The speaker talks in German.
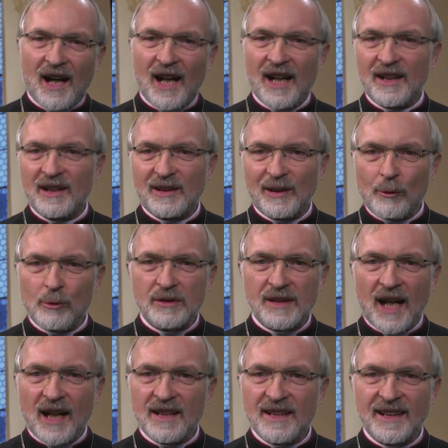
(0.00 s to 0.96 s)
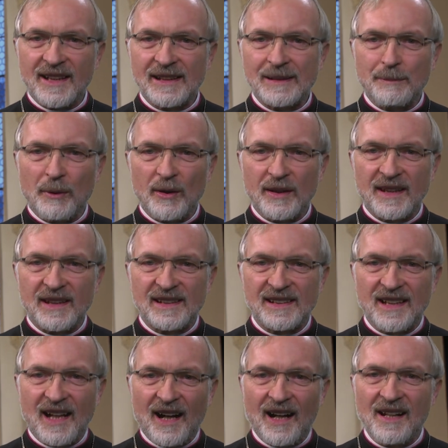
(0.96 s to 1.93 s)
Ein großartiges
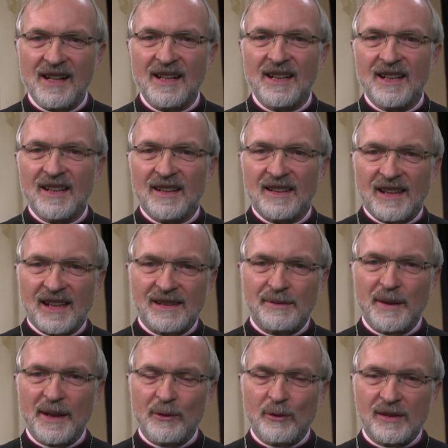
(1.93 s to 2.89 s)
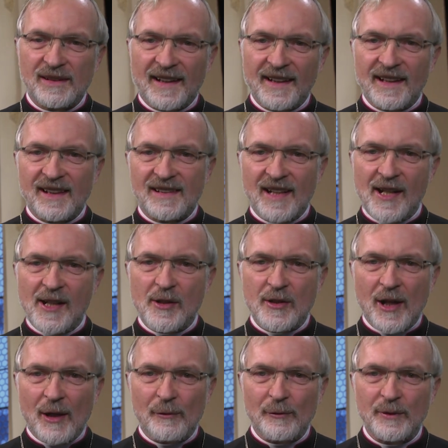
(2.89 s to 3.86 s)
Potenzial, das wir in unsere
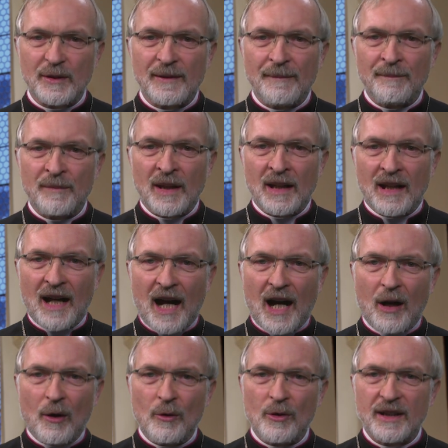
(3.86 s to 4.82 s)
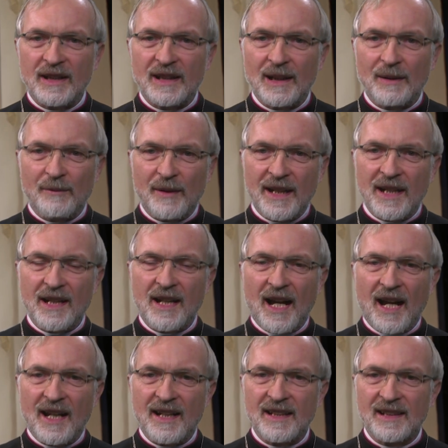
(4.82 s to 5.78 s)
Gesellschaft auch in den
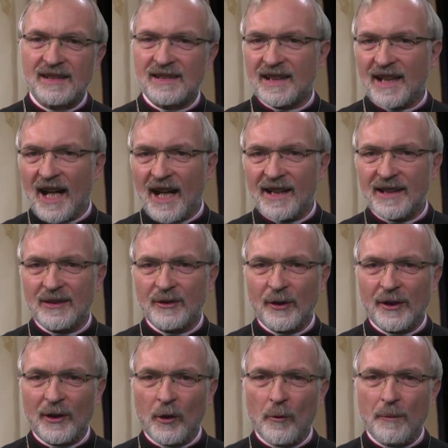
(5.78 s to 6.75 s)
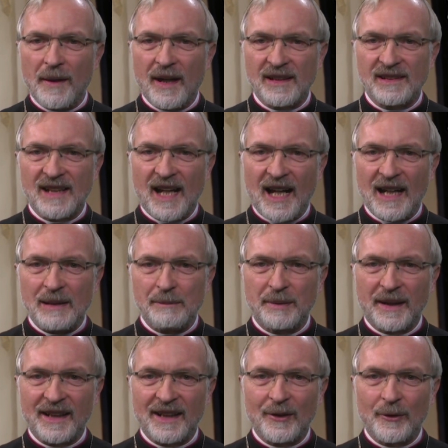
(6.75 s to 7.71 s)
Weg eines geeinten Europas
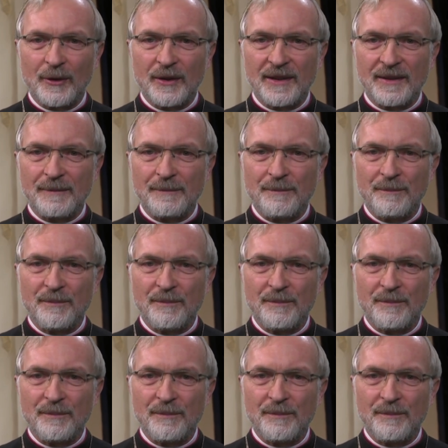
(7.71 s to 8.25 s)
einbringen können.